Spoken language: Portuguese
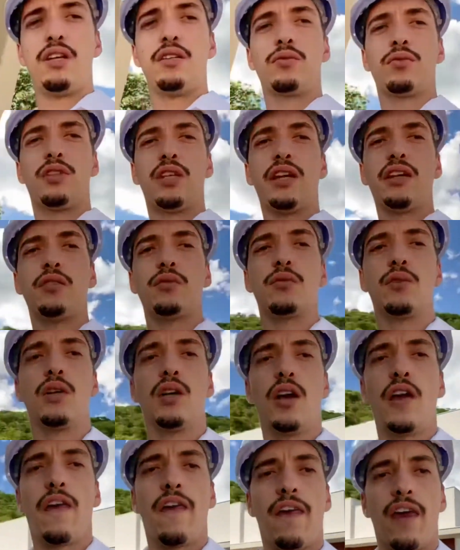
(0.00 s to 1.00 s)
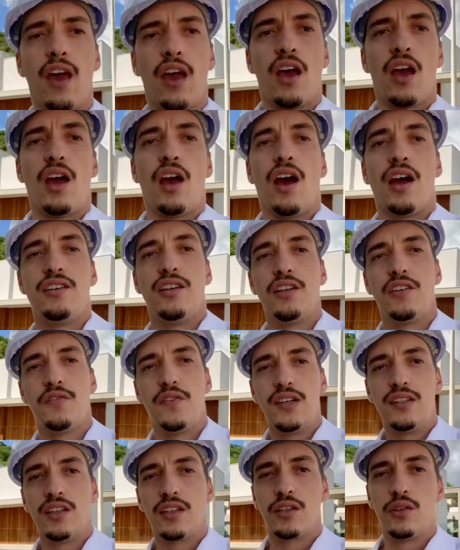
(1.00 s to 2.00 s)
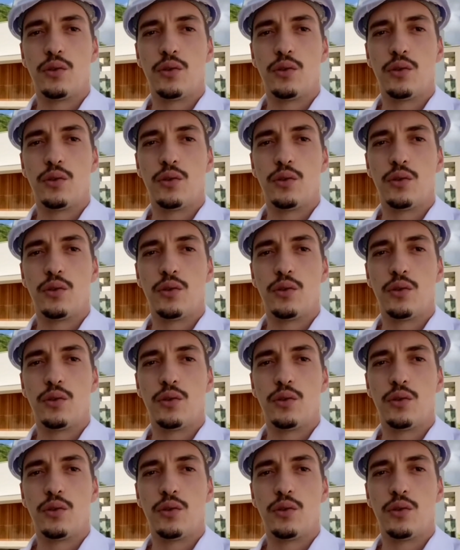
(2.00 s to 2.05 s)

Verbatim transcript: técnico. A gente fez aqui o